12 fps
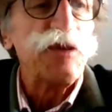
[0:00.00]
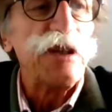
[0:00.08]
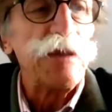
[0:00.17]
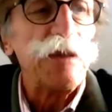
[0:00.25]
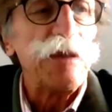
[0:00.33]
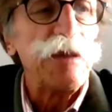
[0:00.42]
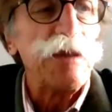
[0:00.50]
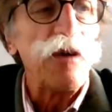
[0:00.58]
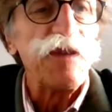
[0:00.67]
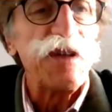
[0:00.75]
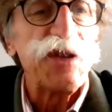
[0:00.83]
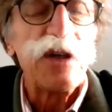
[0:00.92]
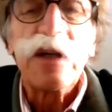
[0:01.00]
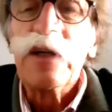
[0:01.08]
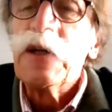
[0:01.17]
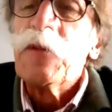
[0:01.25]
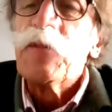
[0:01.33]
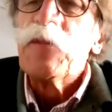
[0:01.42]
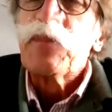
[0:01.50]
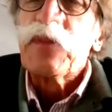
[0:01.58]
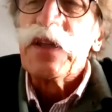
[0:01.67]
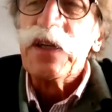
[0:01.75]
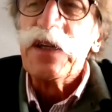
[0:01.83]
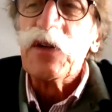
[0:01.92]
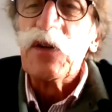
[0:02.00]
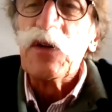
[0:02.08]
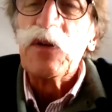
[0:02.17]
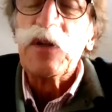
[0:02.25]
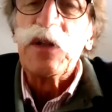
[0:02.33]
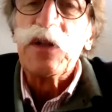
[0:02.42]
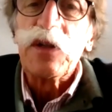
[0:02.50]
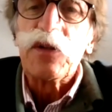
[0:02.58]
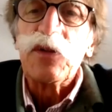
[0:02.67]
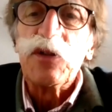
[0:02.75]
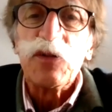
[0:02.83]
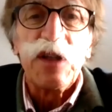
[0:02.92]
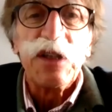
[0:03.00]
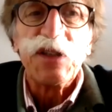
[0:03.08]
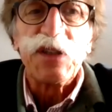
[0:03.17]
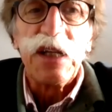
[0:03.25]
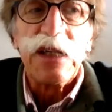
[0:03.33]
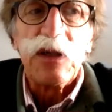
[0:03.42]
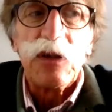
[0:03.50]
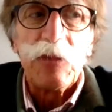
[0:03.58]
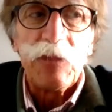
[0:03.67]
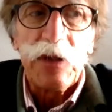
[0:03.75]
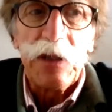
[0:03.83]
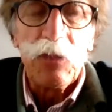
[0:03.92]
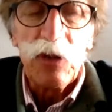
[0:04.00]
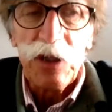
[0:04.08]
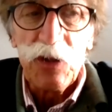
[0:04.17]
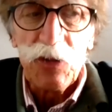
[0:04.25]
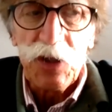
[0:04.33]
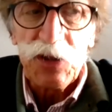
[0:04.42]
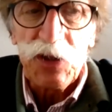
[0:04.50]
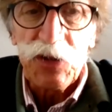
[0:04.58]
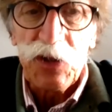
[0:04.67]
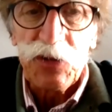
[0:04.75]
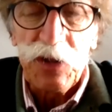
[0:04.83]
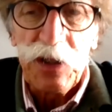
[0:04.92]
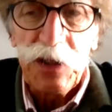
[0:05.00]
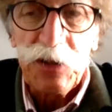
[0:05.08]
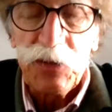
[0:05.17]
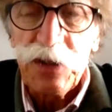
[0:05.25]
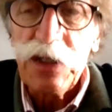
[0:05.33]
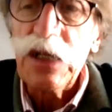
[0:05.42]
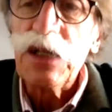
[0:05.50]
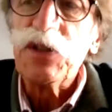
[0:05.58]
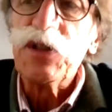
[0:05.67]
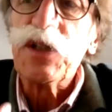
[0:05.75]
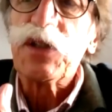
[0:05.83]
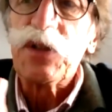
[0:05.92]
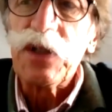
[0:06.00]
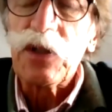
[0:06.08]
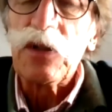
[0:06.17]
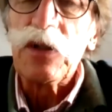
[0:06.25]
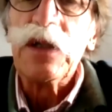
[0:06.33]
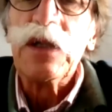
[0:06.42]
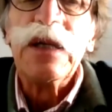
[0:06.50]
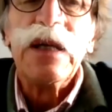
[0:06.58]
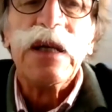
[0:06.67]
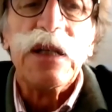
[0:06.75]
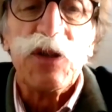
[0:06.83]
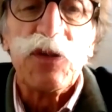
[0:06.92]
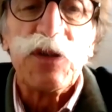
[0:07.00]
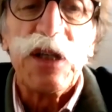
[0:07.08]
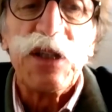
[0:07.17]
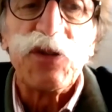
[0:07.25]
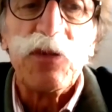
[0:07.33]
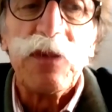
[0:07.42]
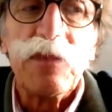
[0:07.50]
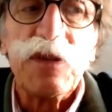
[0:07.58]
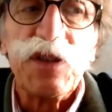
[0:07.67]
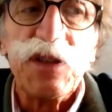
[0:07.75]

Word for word: sujet des professeurs euh, et, que des journalistes allaient euh, épauler de temps en temps sur des sujets. Et là, l'idée était que les, journalistes eux-mêmes,